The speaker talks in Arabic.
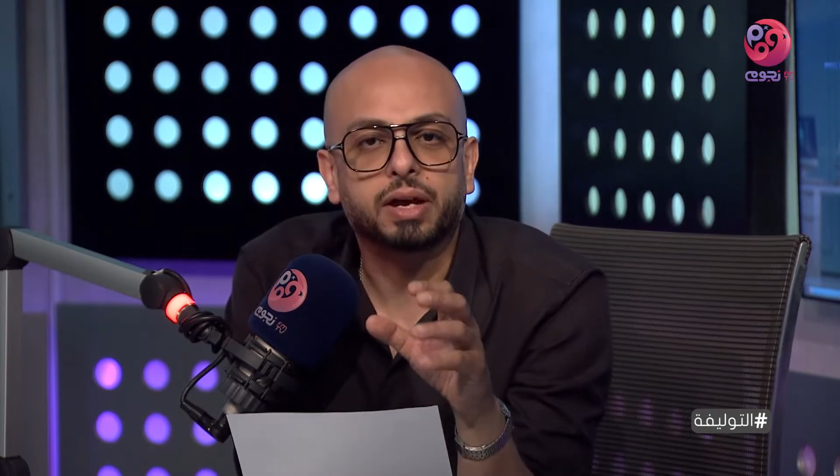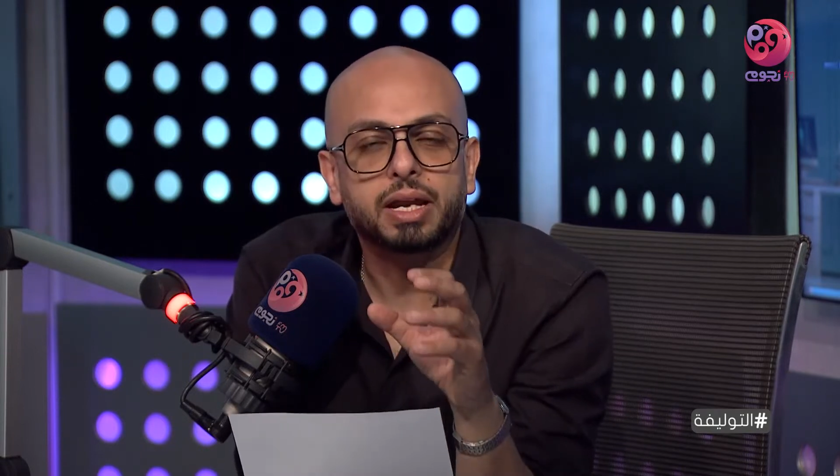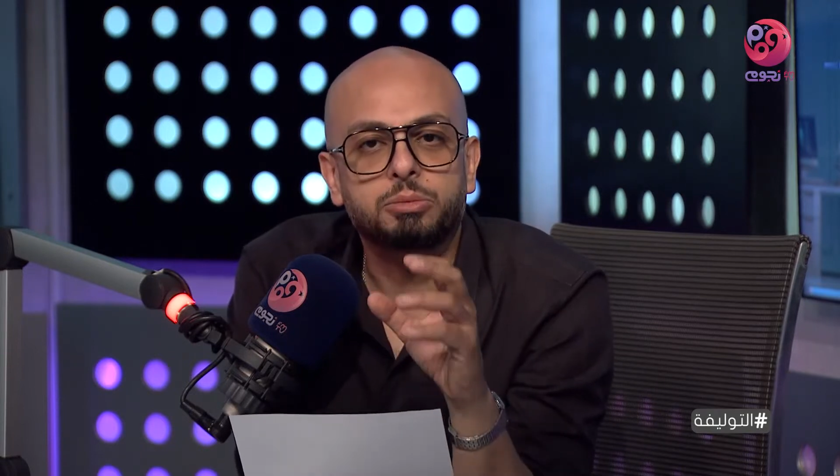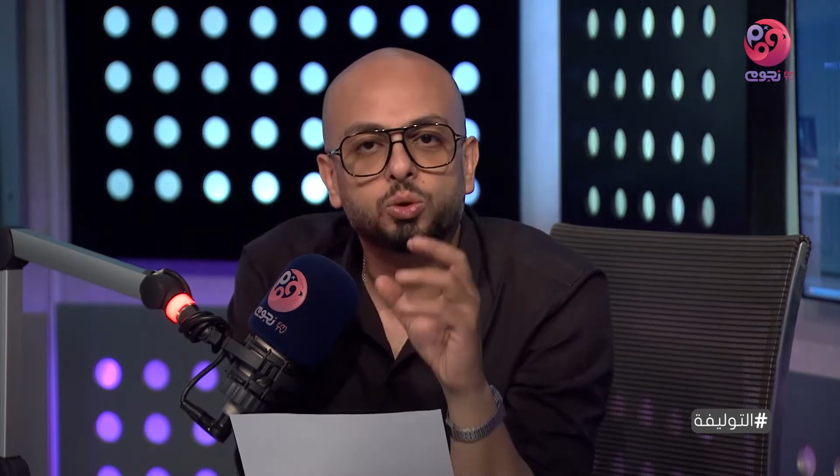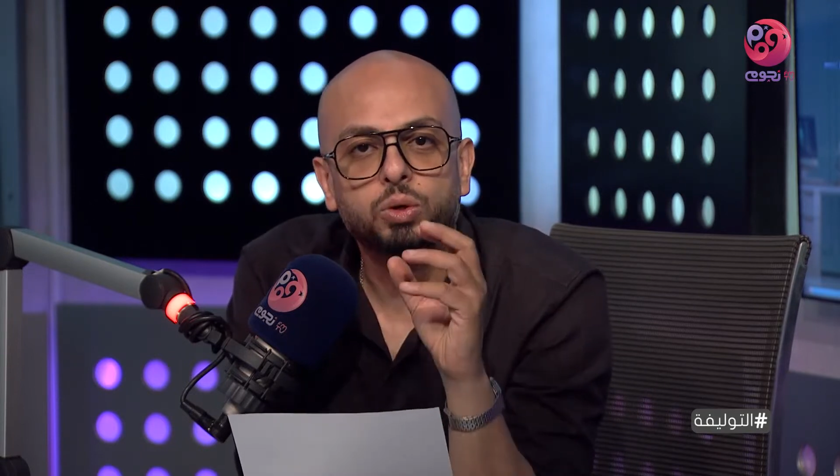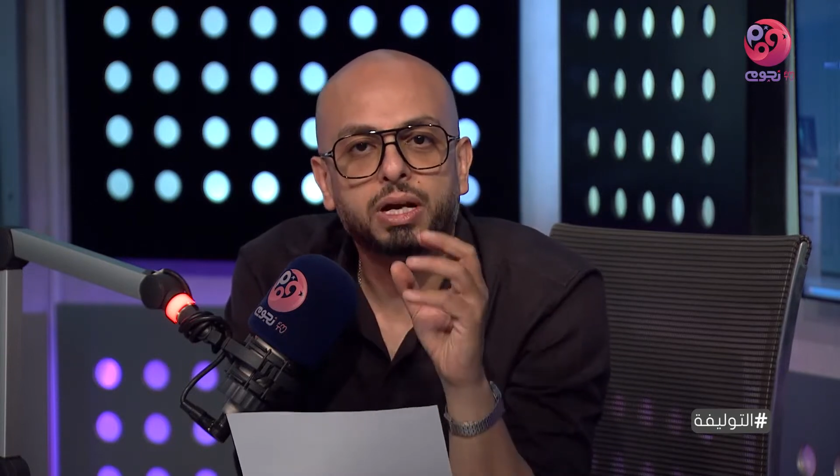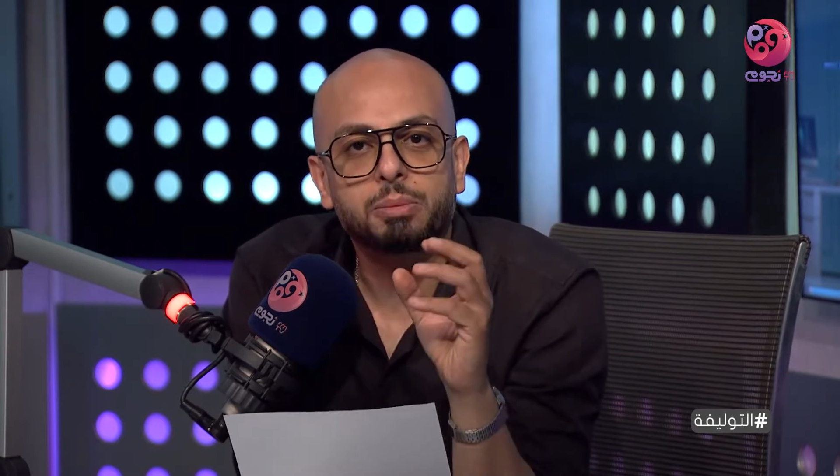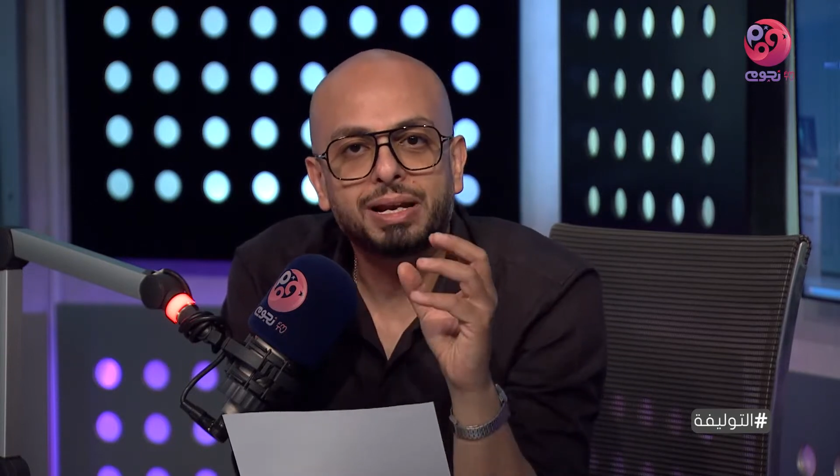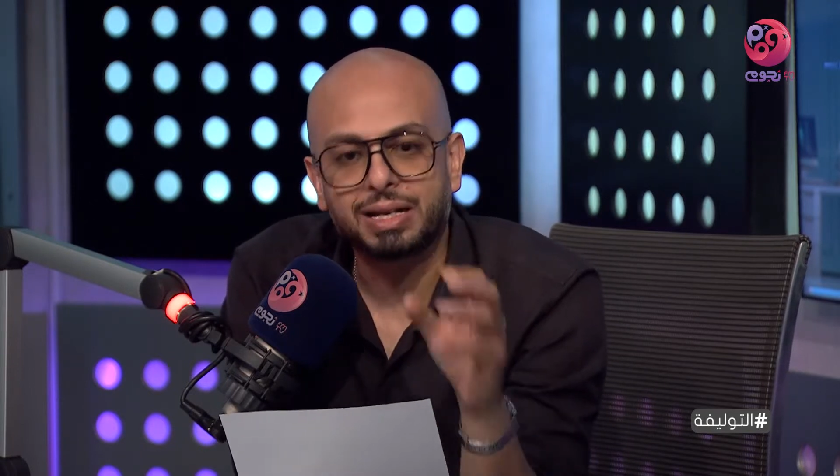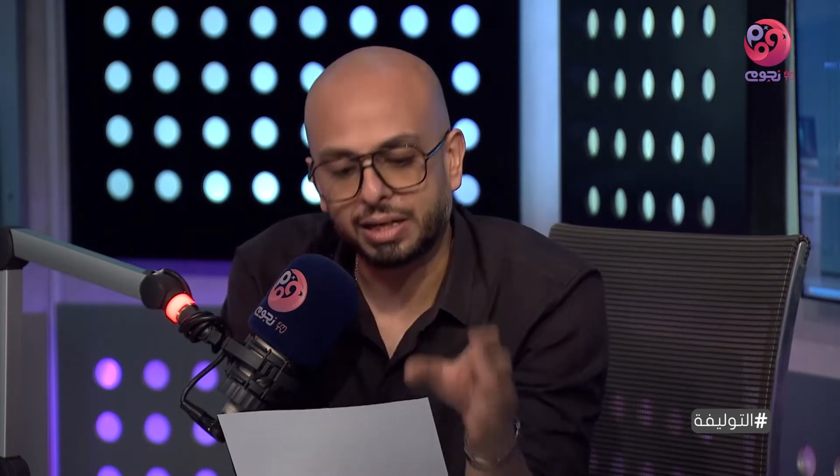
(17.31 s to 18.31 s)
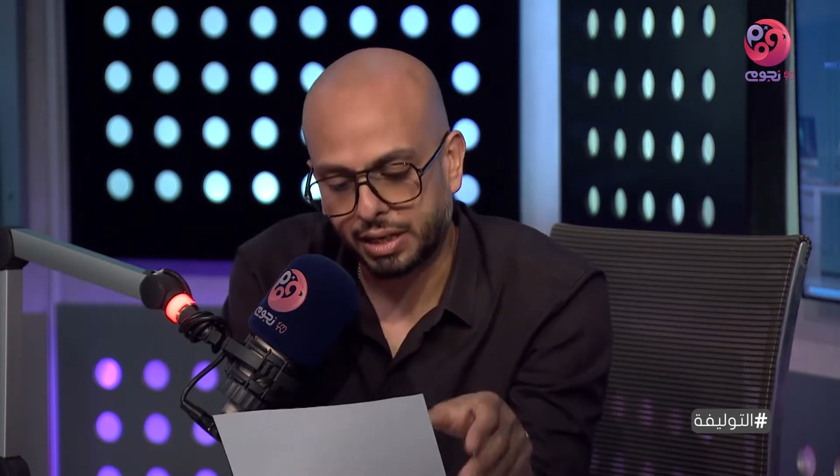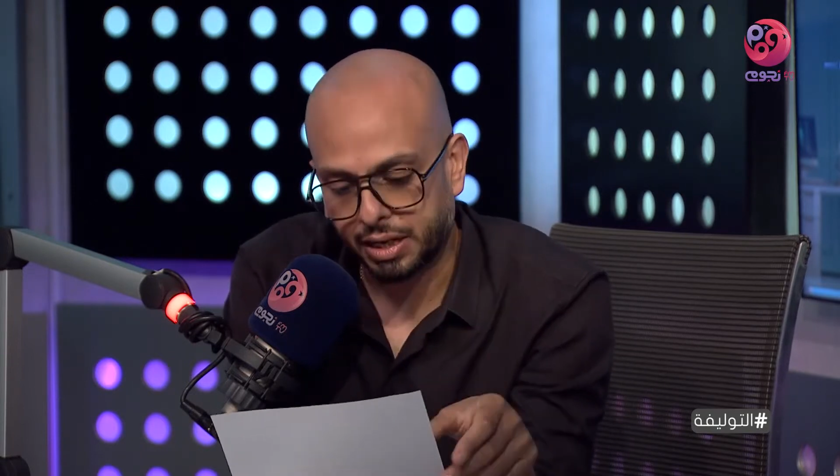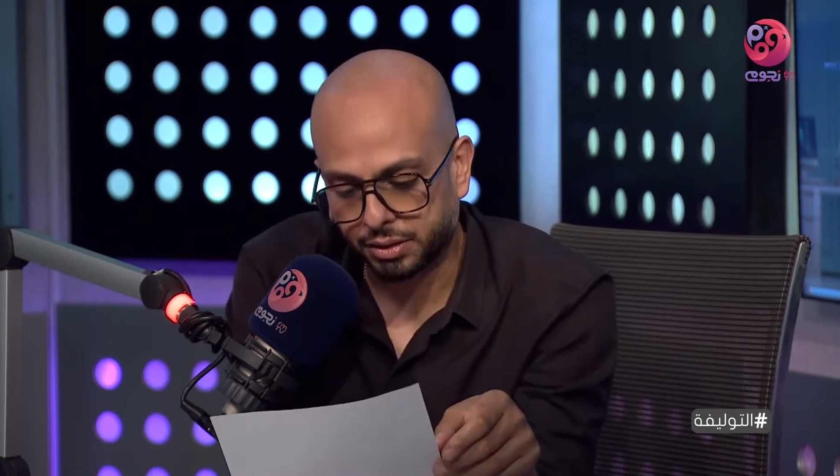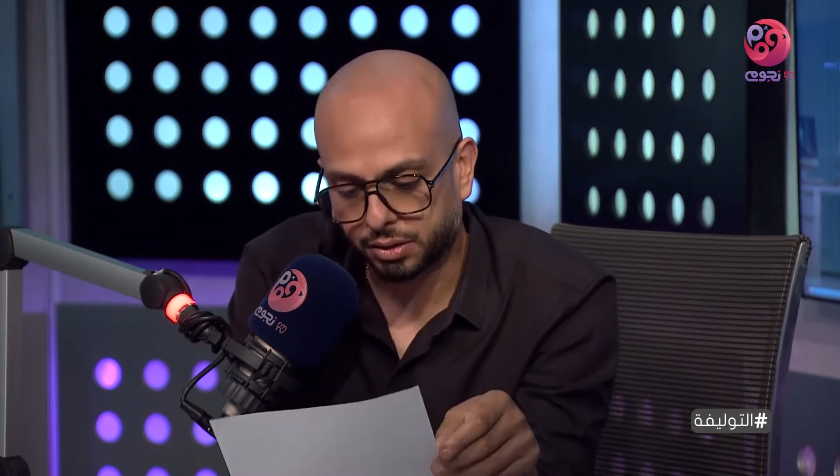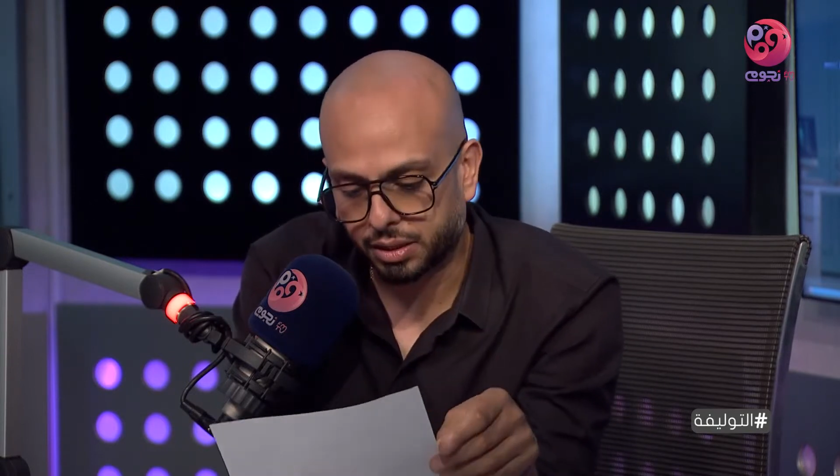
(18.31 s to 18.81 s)
يعني بيقول كمان ان احنا
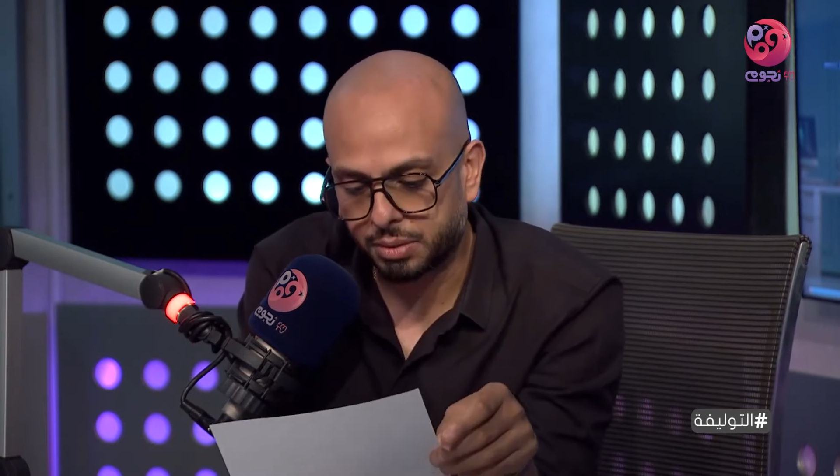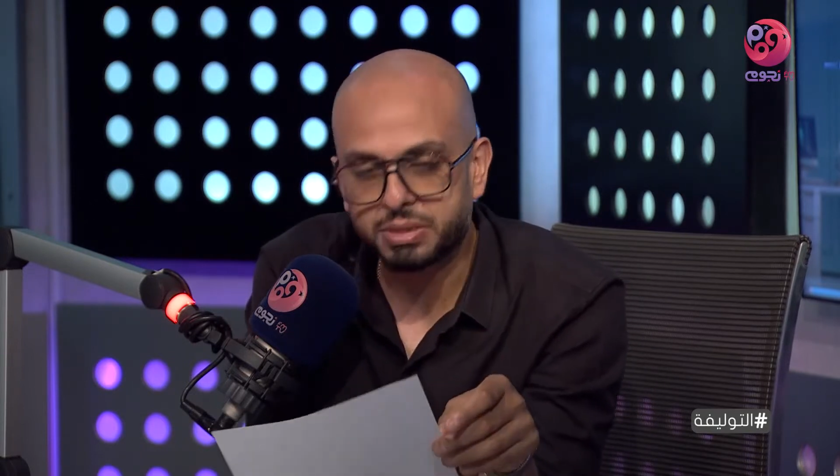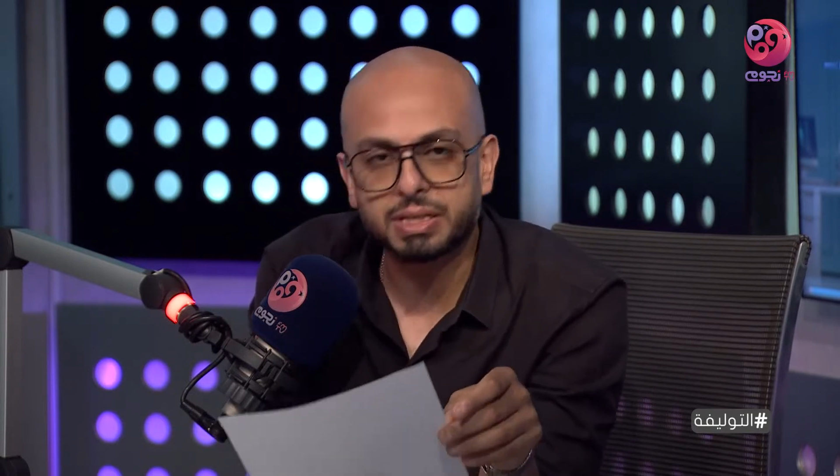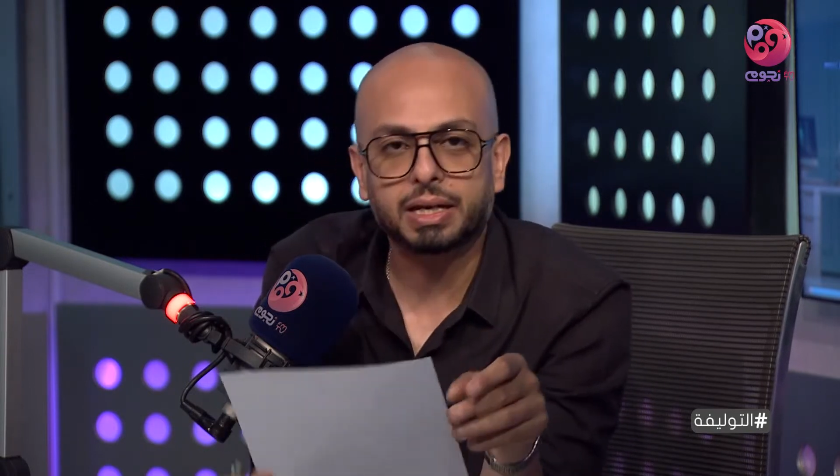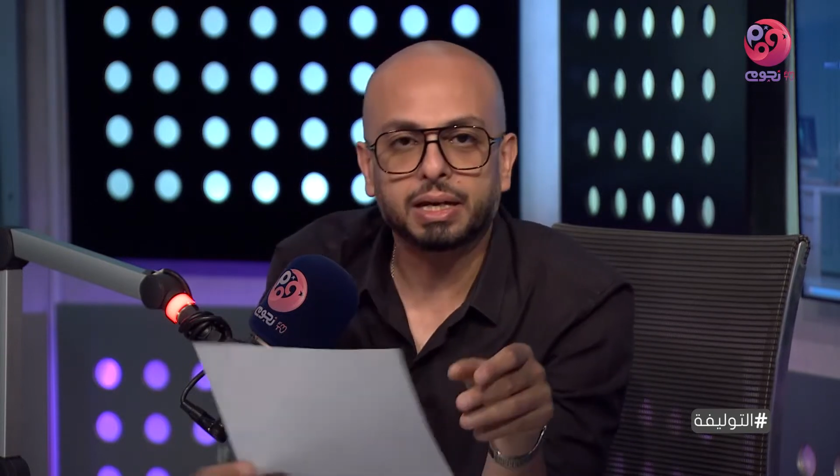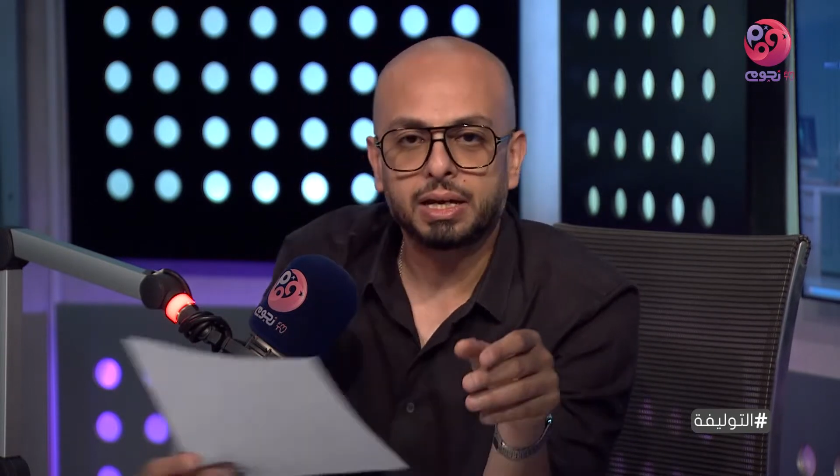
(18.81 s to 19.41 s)
نقدر نمسك